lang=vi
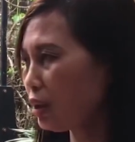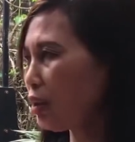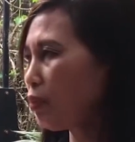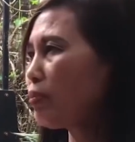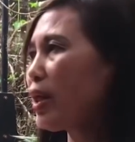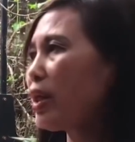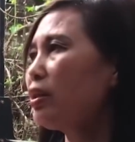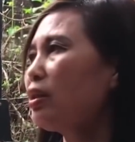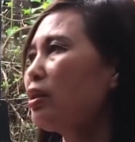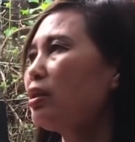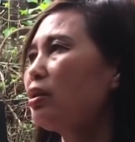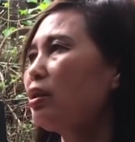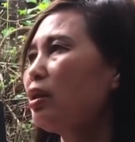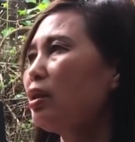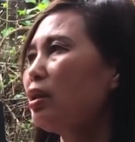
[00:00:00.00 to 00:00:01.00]
trong
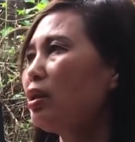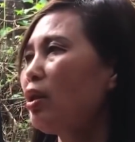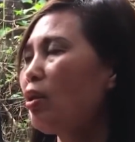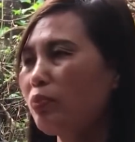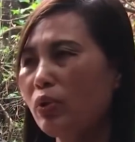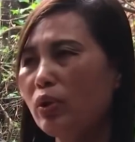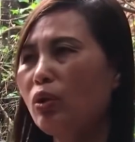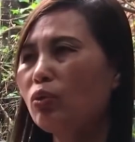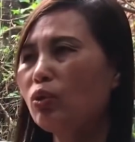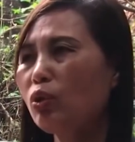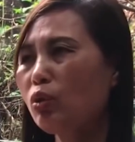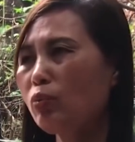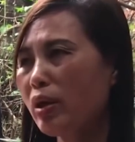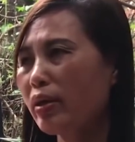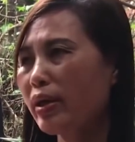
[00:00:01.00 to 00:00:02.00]
ban họp hội đồng
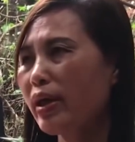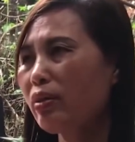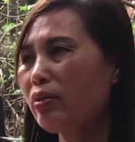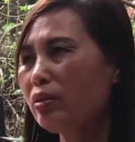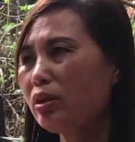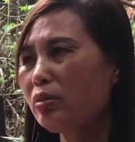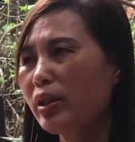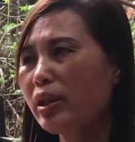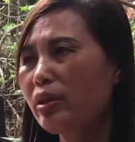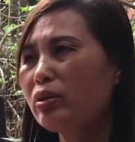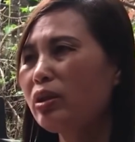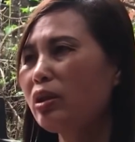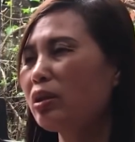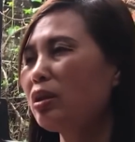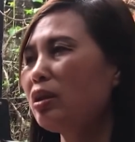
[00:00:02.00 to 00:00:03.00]
tôi cũng báo cáo, nhưng mà hiệu
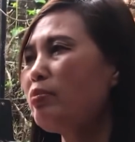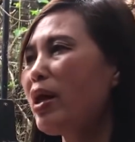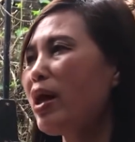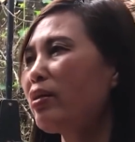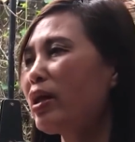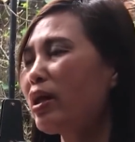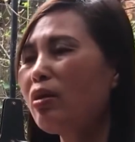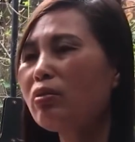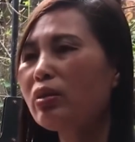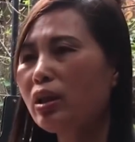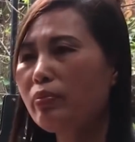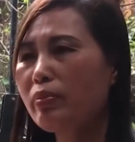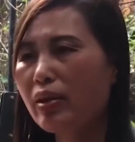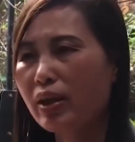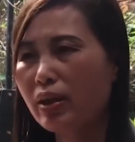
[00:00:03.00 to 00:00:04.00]
trưởng cứ bảo là không thấy
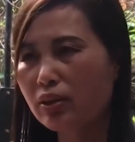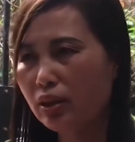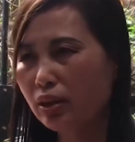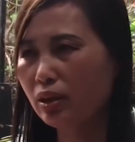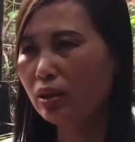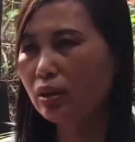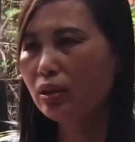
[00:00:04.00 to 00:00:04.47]
báo cáo gì.